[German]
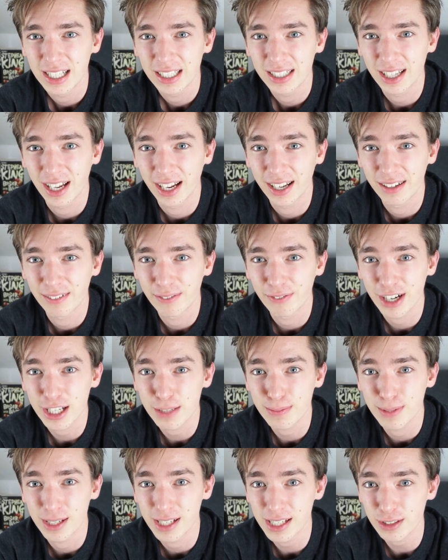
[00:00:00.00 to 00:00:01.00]
dann
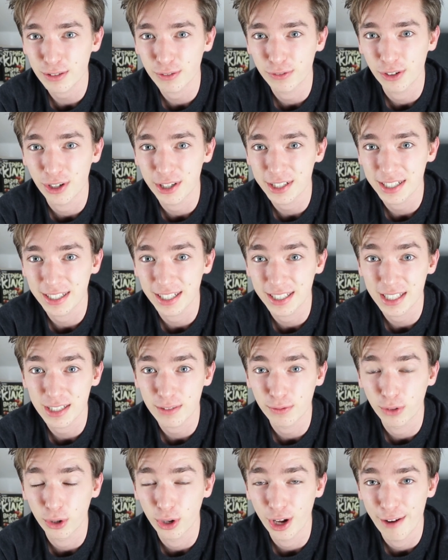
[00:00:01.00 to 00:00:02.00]
weiß man nicht sofort, das
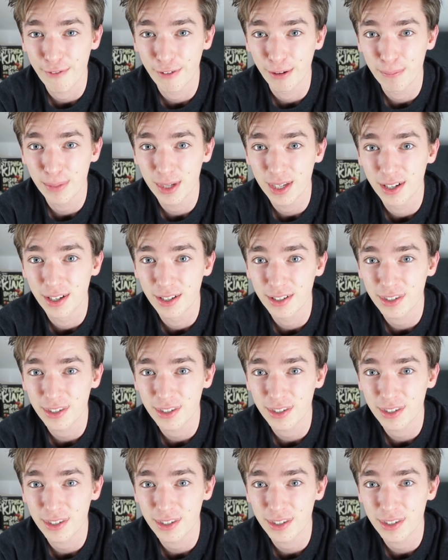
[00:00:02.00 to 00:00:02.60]
ist wohl ein Vampir,